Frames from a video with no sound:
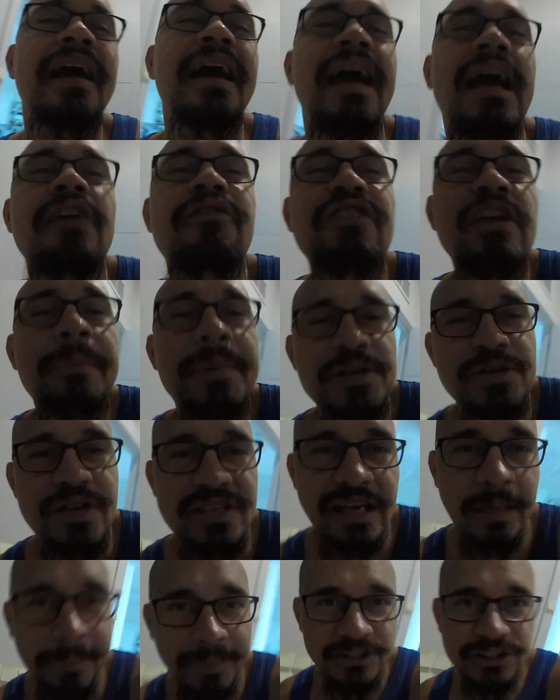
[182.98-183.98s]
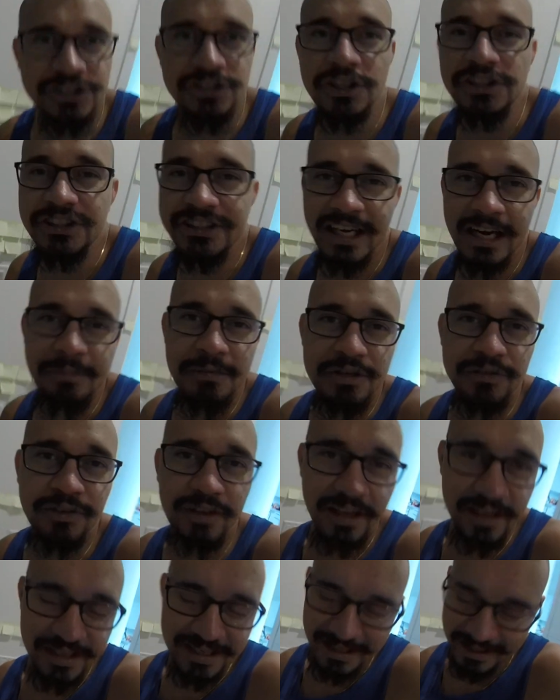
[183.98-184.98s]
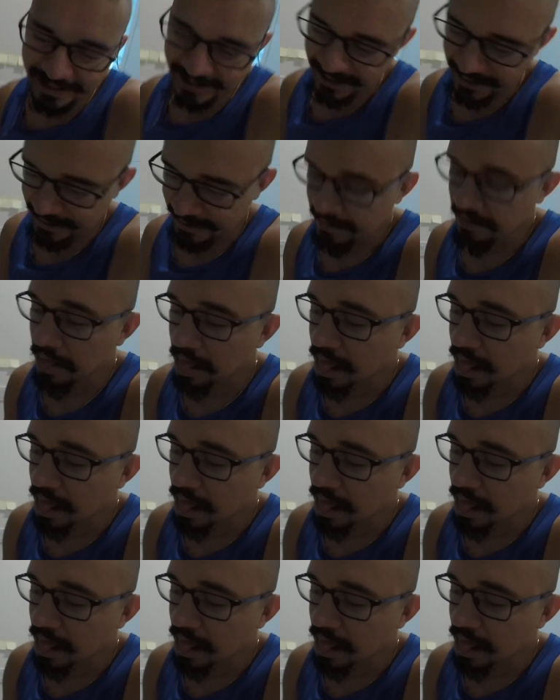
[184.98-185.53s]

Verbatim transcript: Enfim, pessoas, a partir de hoje teremos vlogs assim,